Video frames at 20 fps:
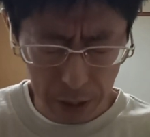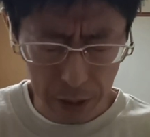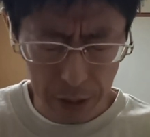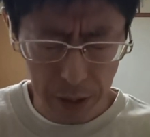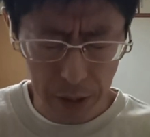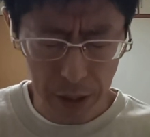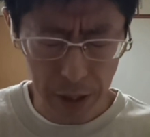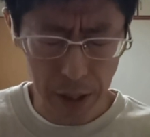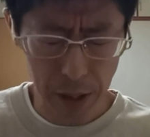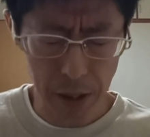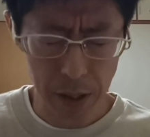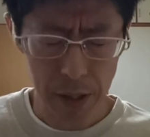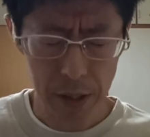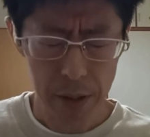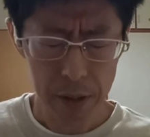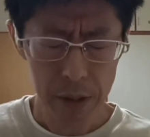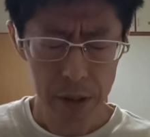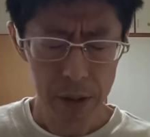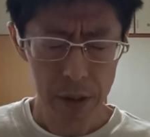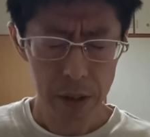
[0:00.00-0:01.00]
かったら
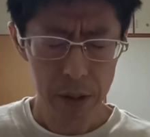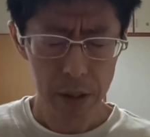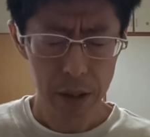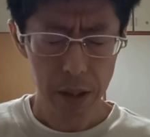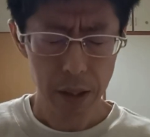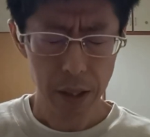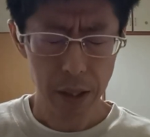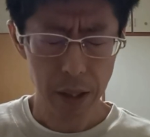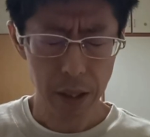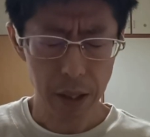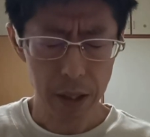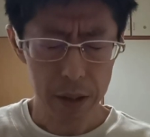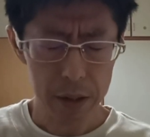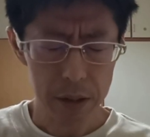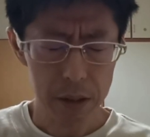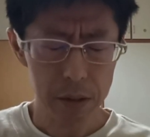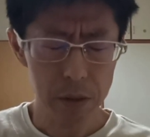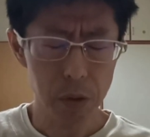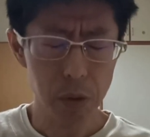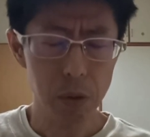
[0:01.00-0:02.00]
勝
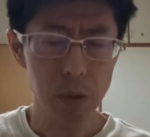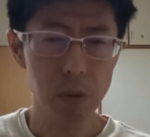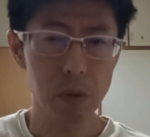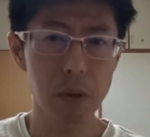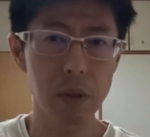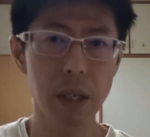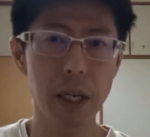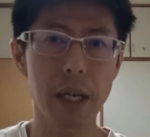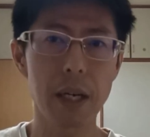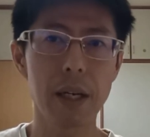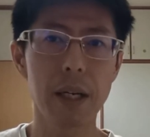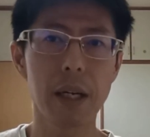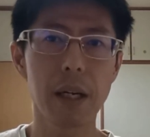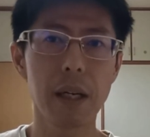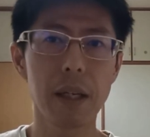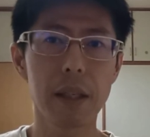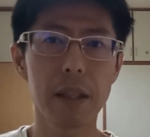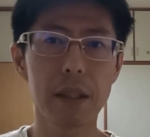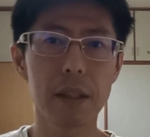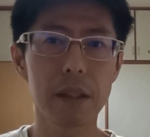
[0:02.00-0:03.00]
つことを考
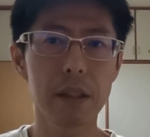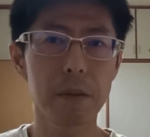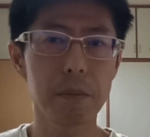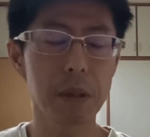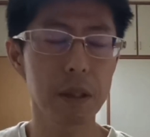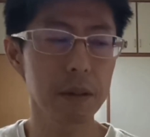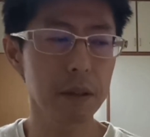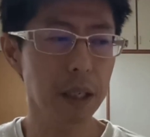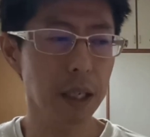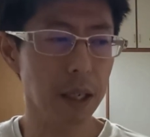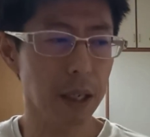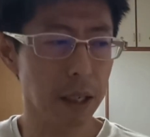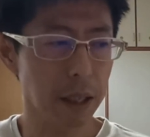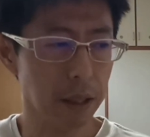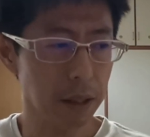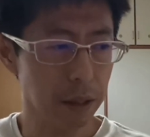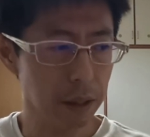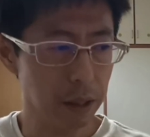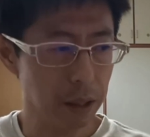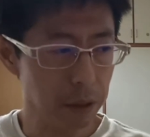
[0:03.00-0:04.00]
えてしまうか
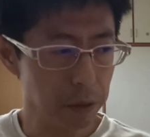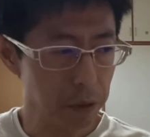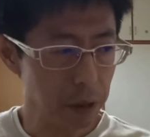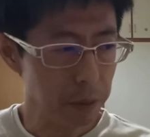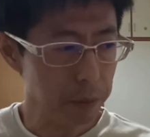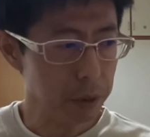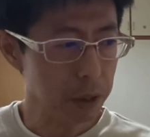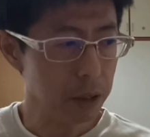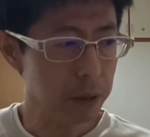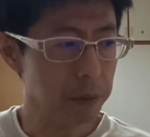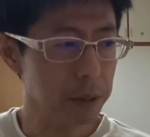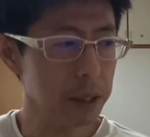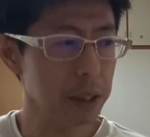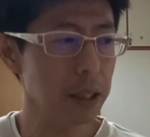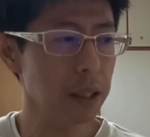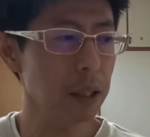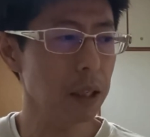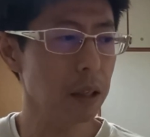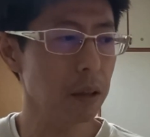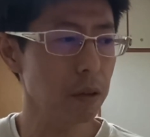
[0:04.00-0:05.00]
らなのかもしれませ
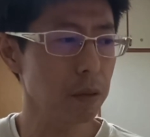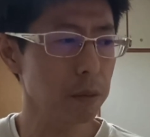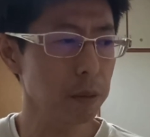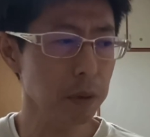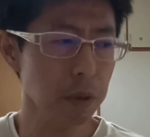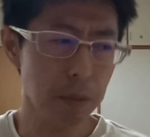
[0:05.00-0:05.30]
んけども、